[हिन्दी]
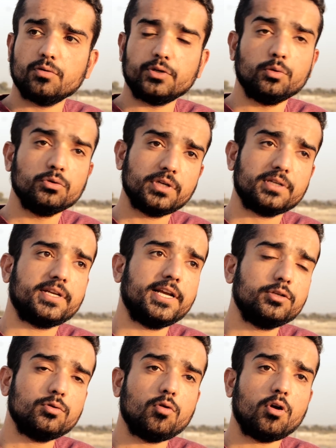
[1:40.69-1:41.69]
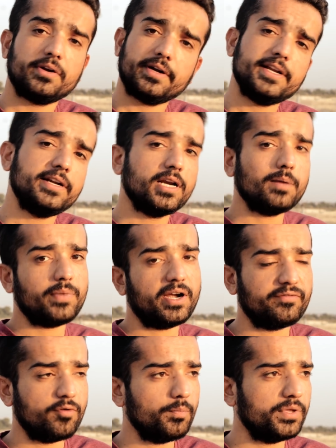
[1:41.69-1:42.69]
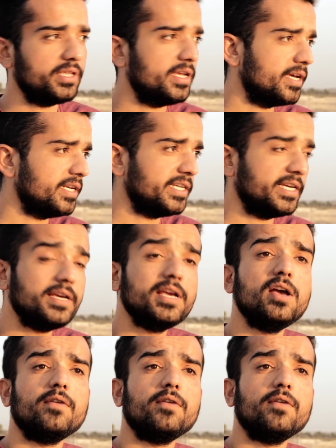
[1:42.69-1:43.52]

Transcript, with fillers: यूज़र्स हैं जो ऑलरेडी इंटेल प्लेटफॉर्म पे थे यानी कि